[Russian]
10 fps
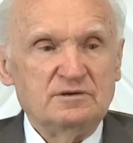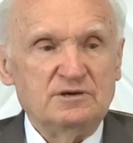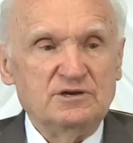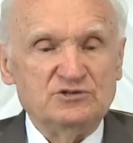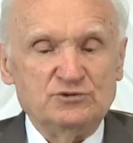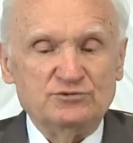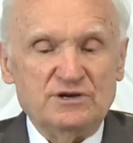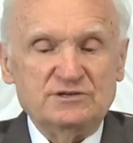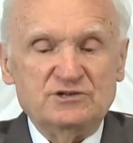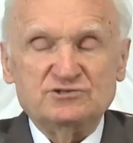Если у
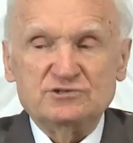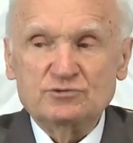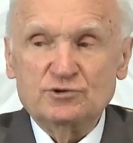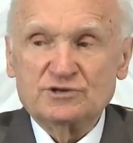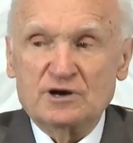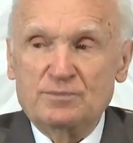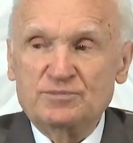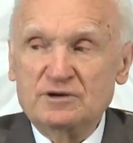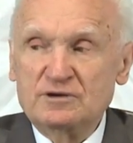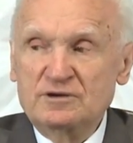тебя есть хоть
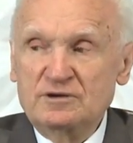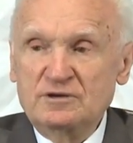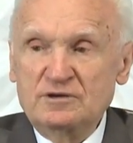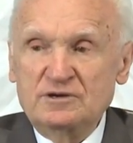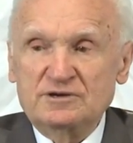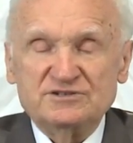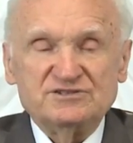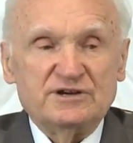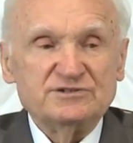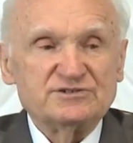капля
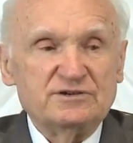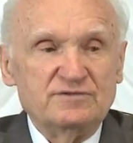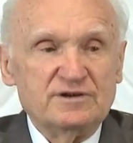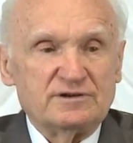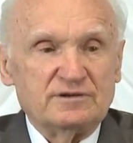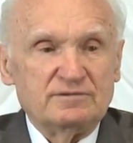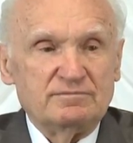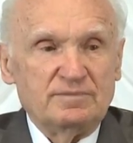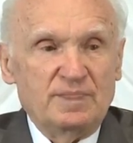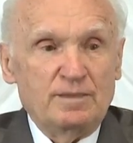христианской веры,
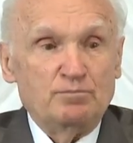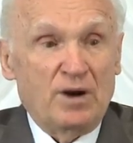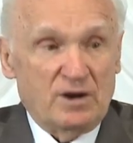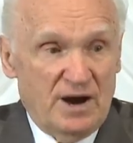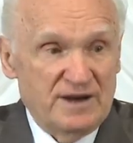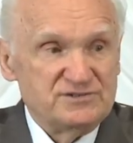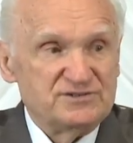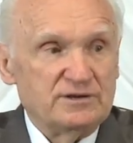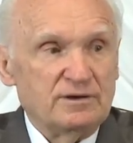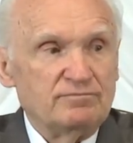
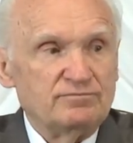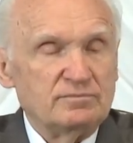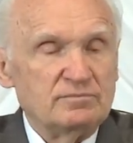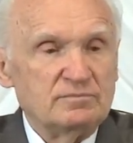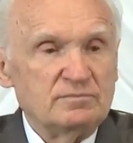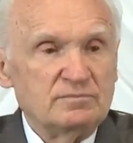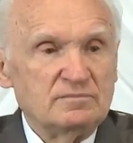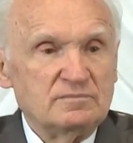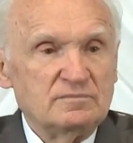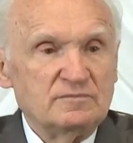покайся,
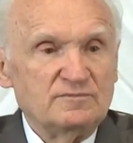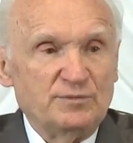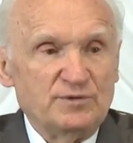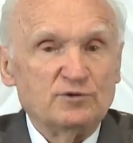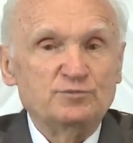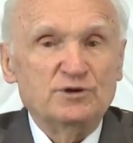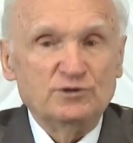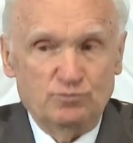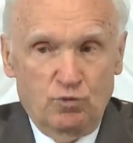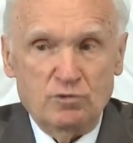во-первых,
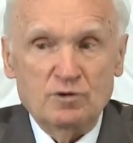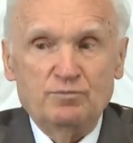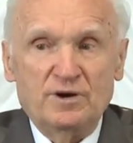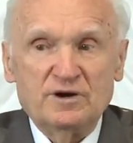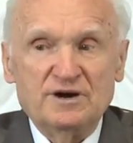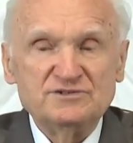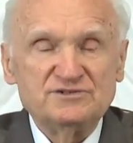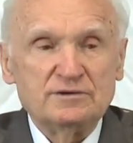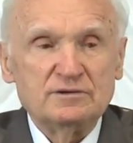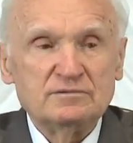перед Богом
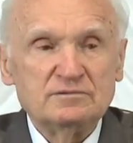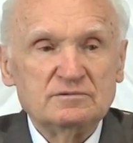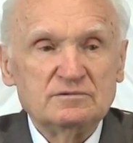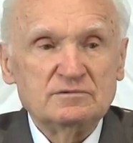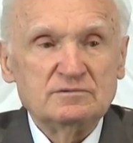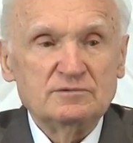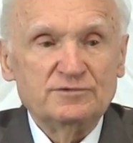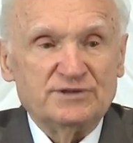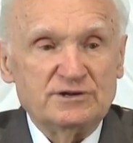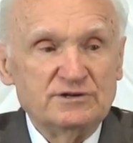покайся,
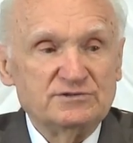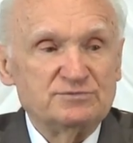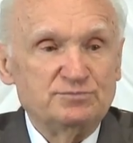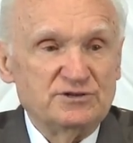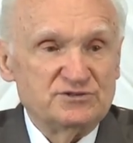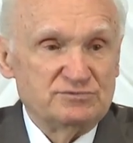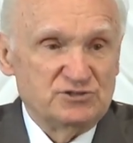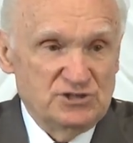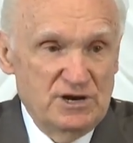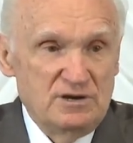во-вторых, перед
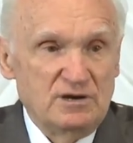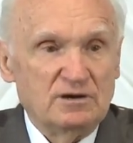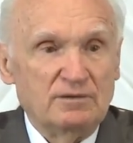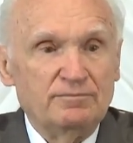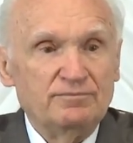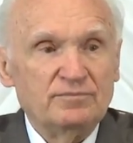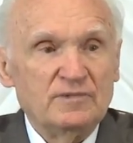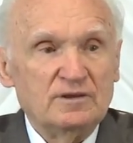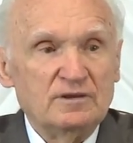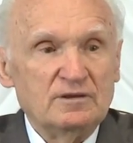священником
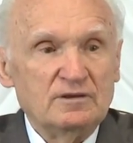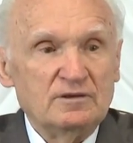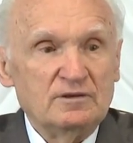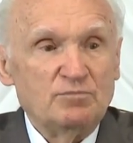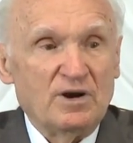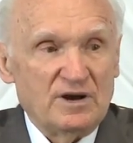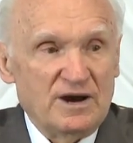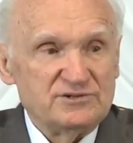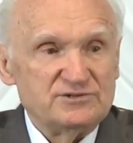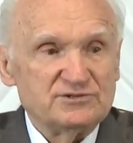
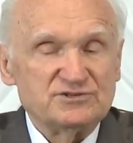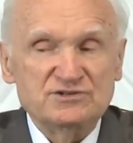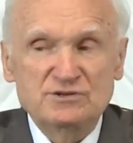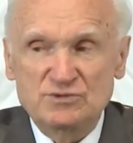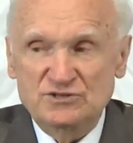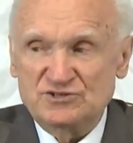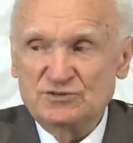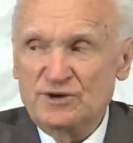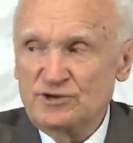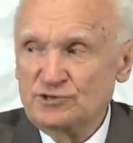покайся, сними с себя